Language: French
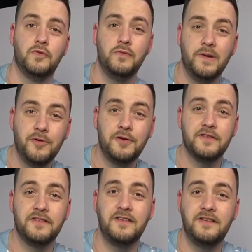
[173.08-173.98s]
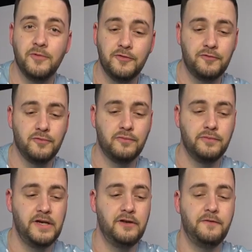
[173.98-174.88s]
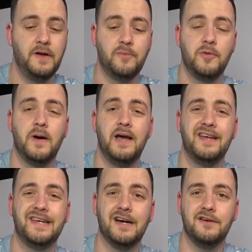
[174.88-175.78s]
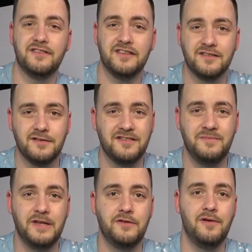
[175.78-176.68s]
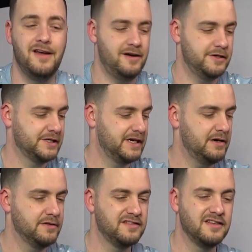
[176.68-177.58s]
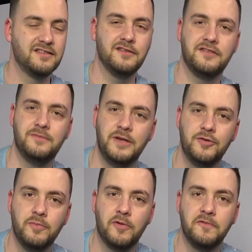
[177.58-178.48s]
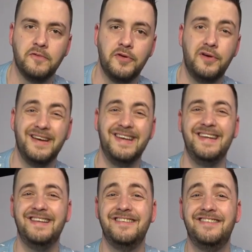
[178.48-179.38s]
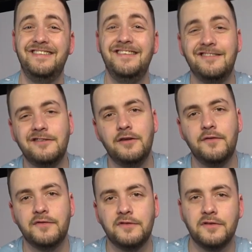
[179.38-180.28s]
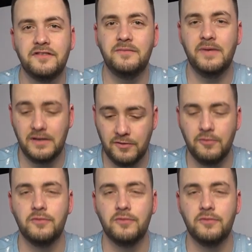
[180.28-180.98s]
Tout d'abord, ses dimensions. Il fait à peu près 45 cm de large, 45 cm de profondeur et 19 cm de